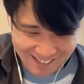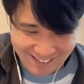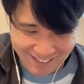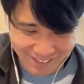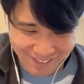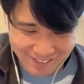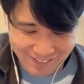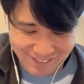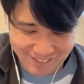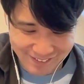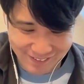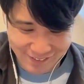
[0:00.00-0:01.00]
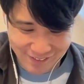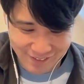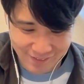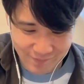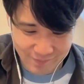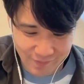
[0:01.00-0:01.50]
やっ
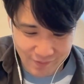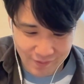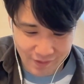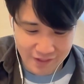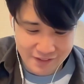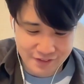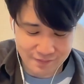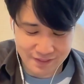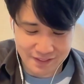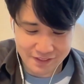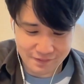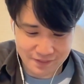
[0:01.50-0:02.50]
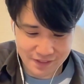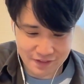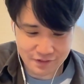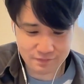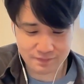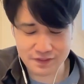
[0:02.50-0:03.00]
たー。あ、ちょっと待ってちょっと待って
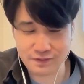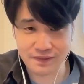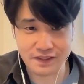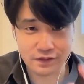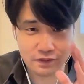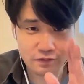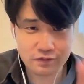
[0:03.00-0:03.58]
ちょっとちょっと待って、